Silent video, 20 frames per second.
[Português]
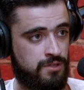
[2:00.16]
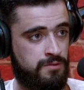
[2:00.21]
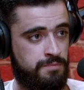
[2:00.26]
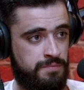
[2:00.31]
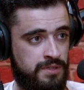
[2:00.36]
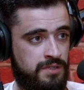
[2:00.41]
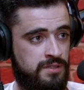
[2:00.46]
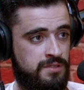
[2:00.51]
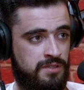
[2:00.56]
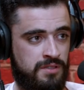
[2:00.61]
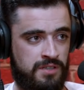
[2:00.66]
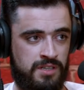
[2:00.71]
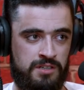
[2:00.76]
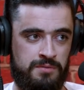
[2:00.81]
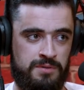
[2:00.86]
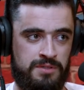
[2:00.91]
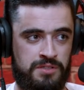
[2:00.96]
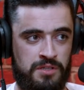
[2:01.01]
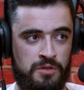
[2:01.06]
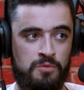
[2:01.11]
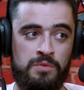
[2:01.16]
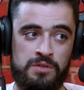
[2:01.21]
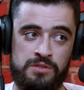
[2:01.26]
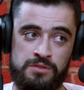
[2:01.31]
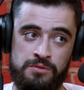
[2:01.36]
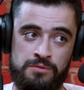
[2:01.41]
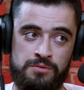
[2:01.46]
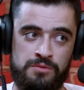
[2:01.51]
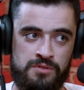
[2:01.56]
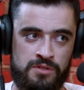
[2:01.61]
que pensa, às vezes tenho uma
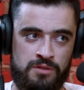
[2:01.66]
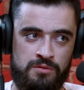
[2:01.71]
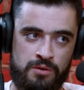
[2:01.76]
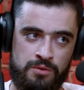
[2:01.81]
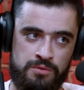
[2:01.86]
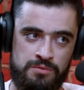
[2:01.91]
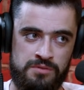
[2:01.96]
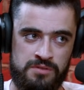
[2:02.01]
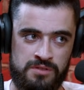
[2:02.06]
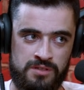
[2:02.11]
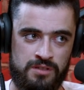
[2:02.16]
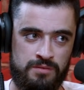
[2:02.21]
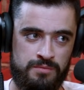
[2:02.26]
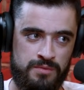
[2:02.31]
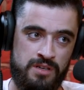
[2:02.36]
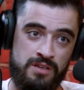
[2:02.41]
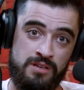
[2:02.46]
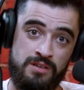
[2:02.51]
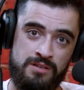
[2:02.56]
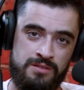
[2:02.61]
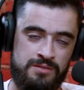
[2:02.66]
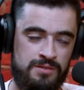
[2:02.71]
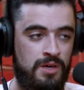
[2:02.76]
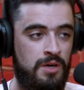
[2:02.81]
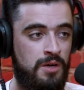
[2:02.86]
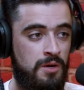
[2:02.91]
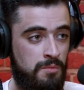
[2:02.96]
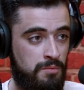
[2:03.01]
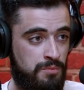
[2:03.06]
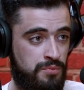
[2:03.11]
desilusão ao conhecer-me.
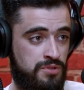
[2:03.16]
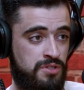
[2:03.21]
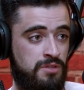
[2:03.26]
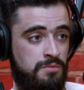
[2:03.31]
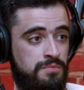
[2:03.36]
Que é porque por exemplo, à